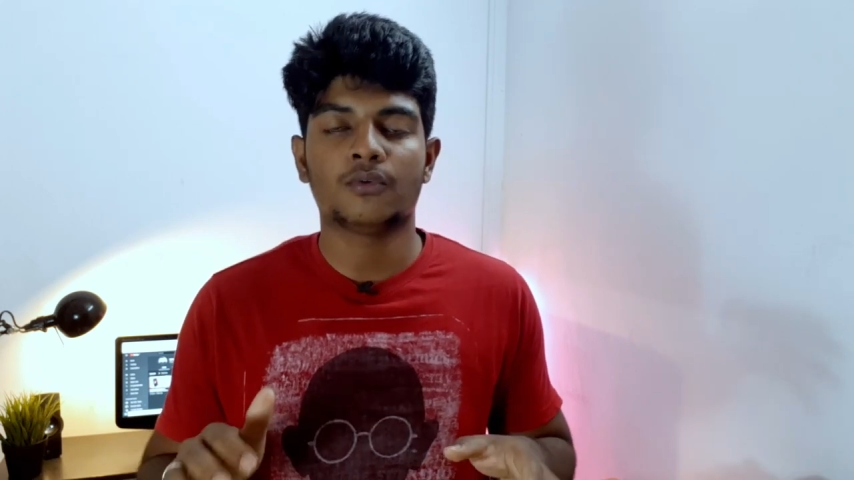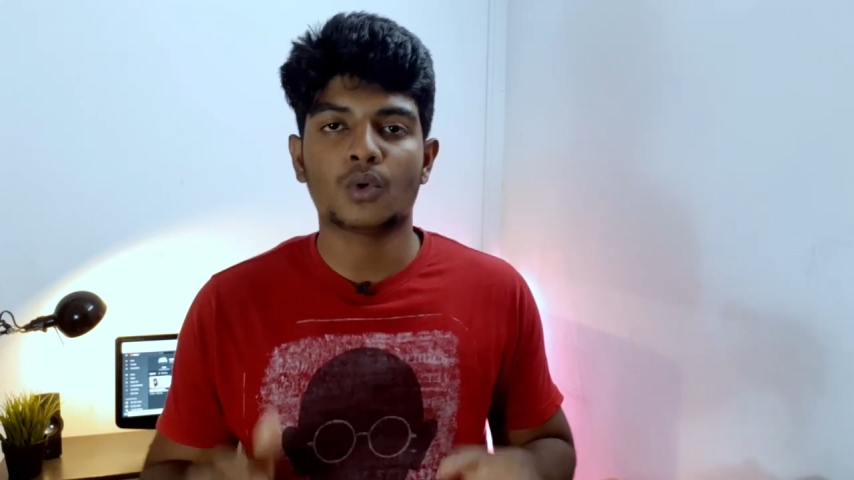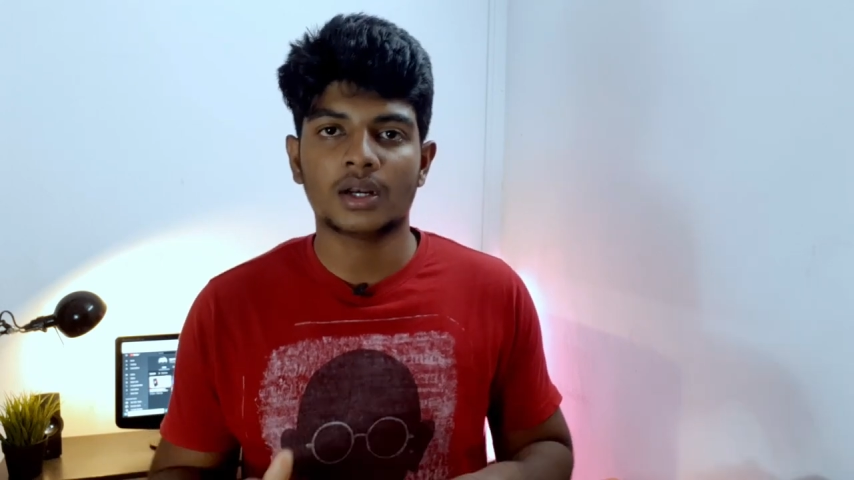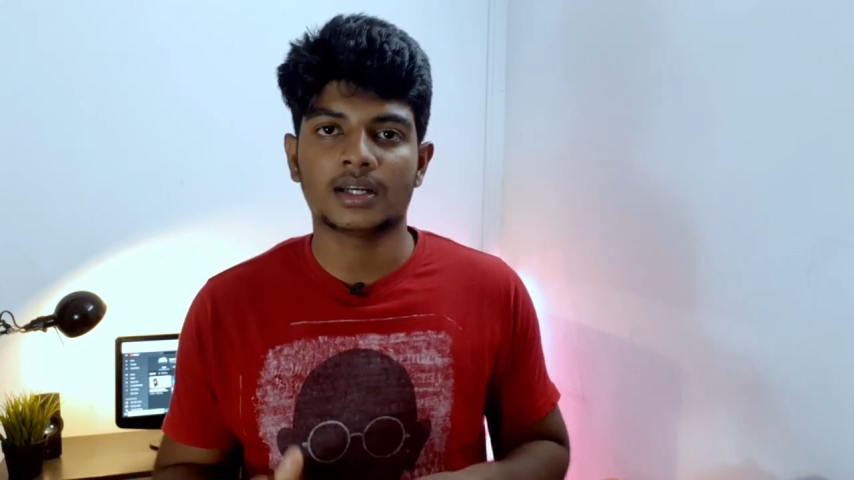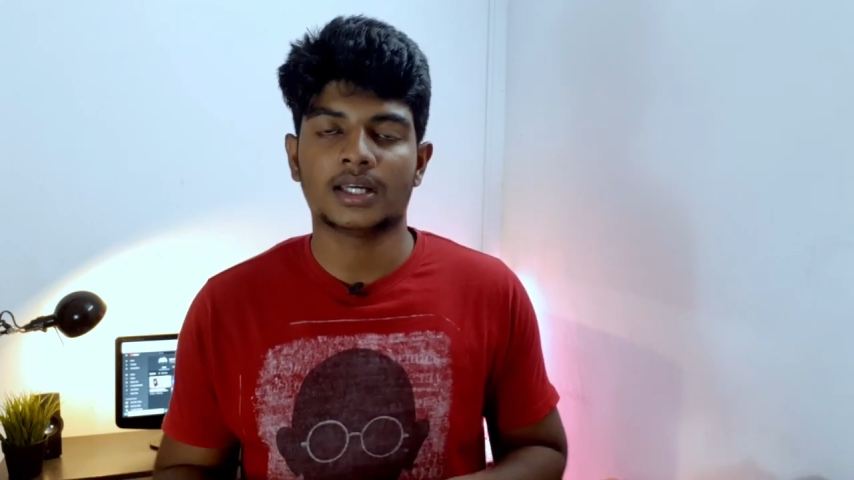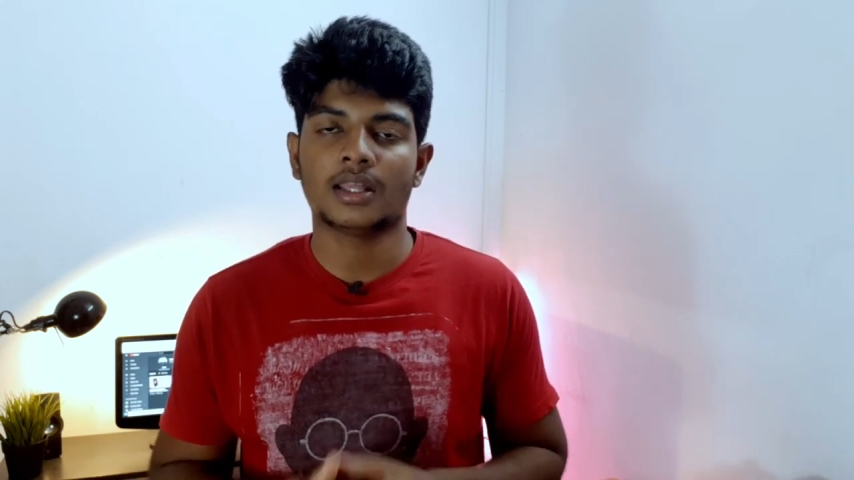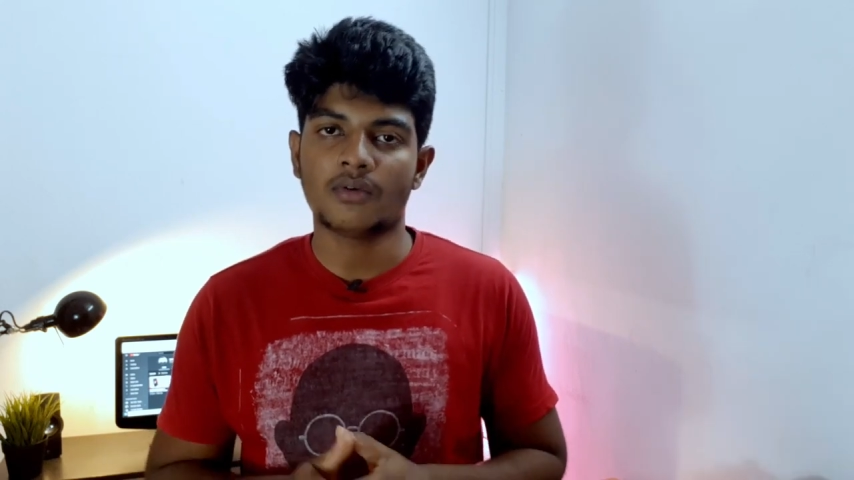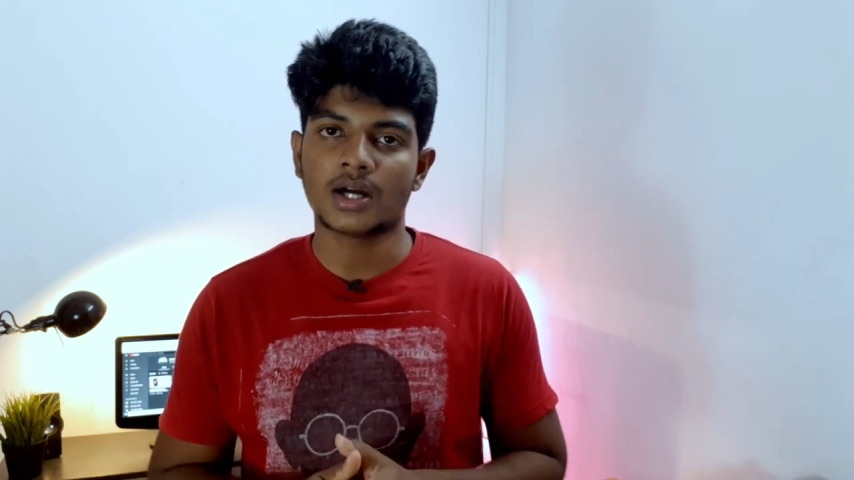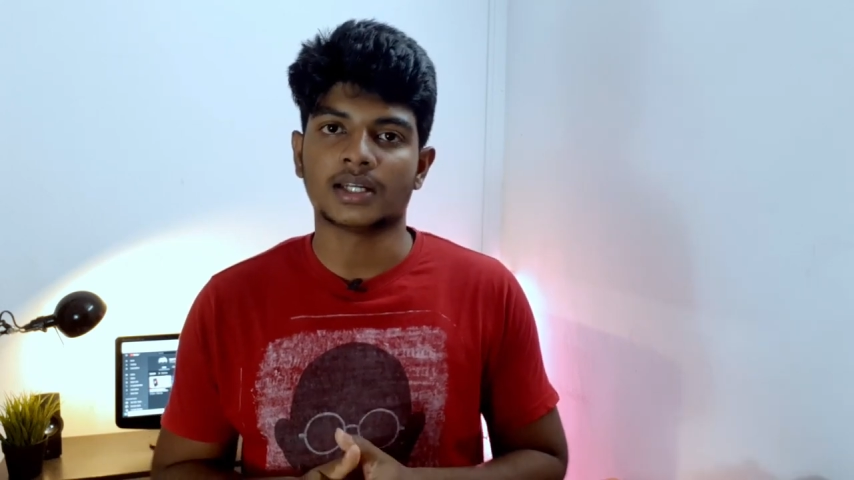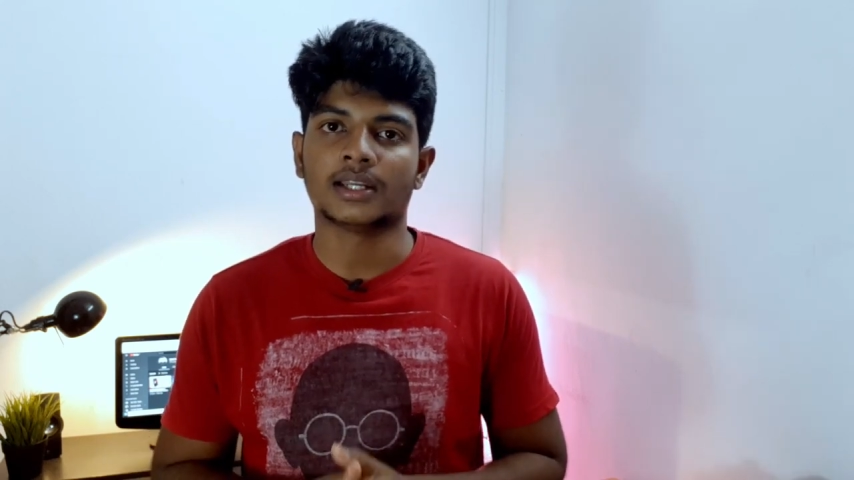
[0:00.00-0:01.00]
ஃபோரில் இருக்கிறதா
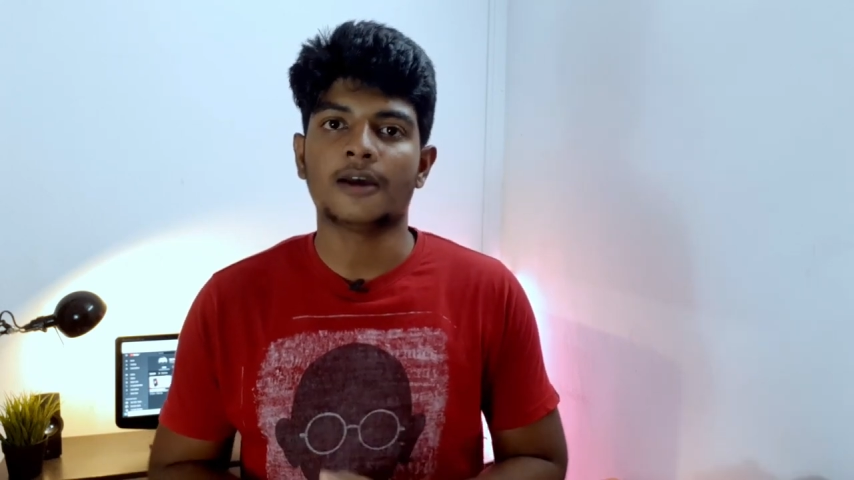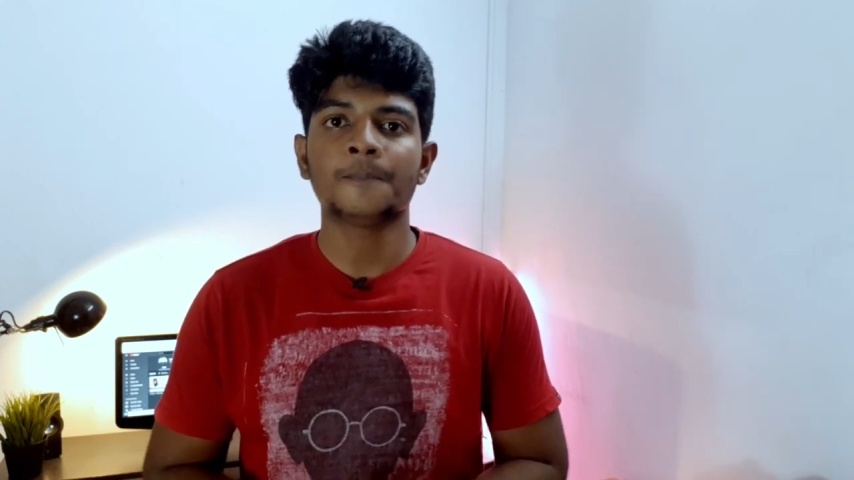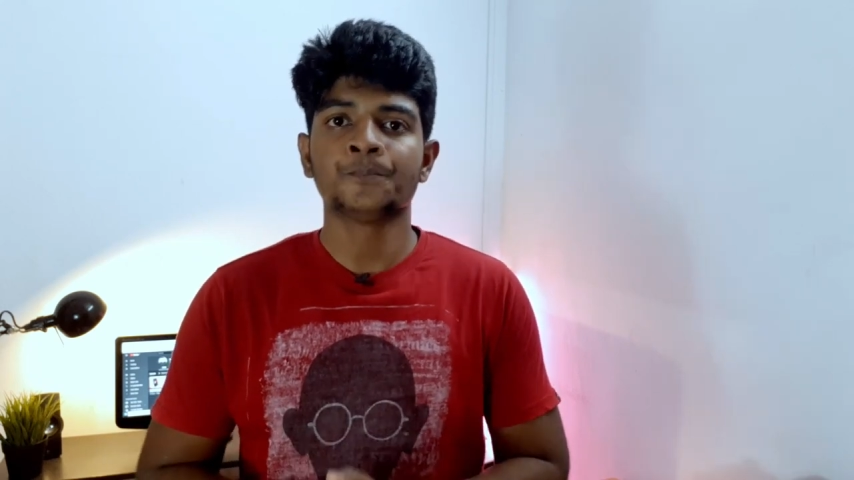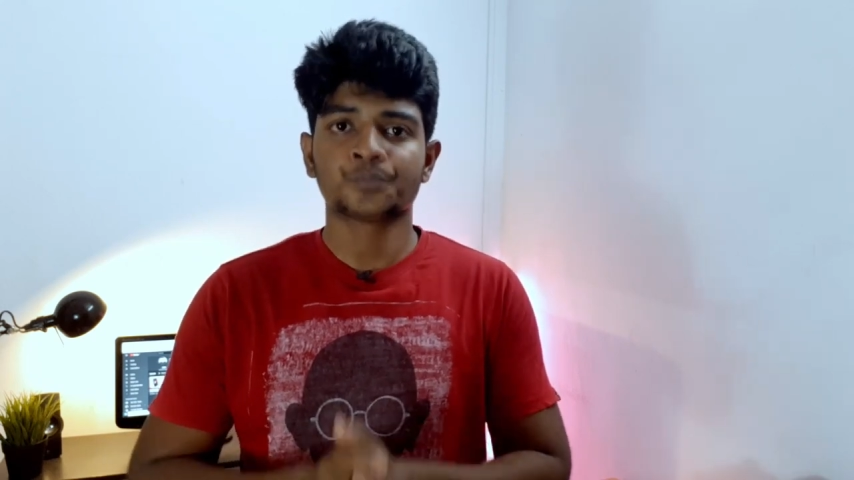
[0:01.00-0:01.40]
வாங்கினீங்கன்னா